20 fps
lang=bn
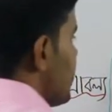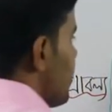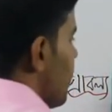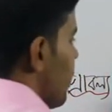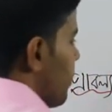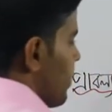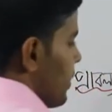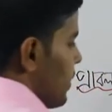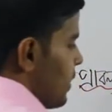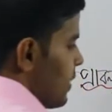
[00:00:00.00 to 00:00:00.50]
কী
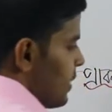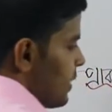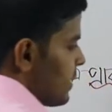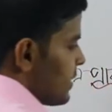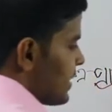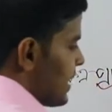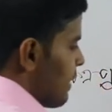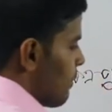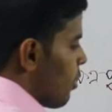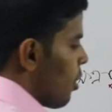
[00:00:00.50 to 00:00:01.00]
হবে
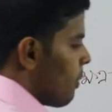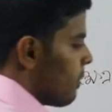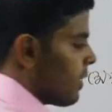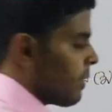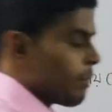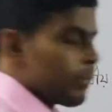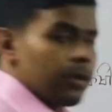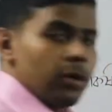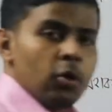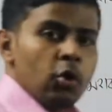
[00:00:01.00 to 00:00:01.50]
সেম হবে
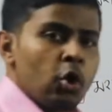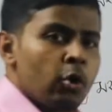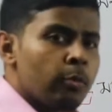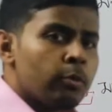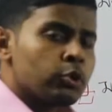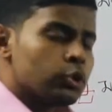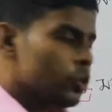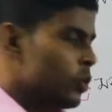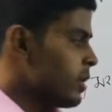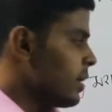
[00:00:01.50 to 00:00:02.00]

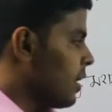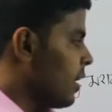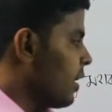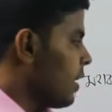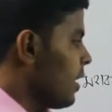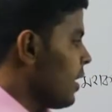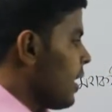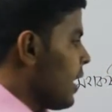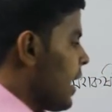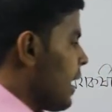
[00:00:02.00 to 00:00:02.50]
অবশ্যই না
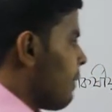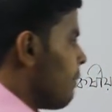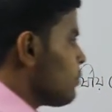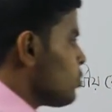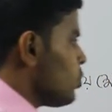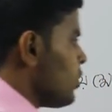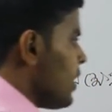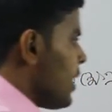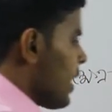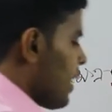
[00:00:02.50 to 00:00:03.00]
আমি
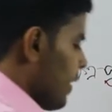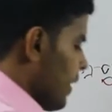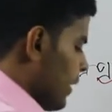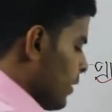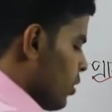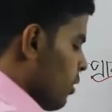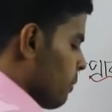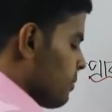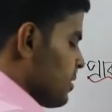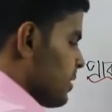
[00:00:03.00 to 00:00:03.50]
যদি এখানে
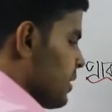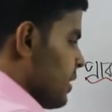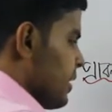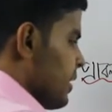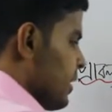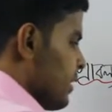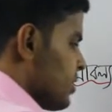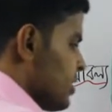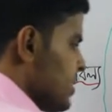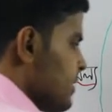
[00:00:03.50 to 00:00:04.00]
একটা অবজেক্টকে
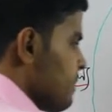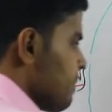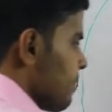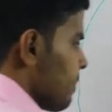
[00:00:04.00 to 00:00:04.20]
নিয়ে আসি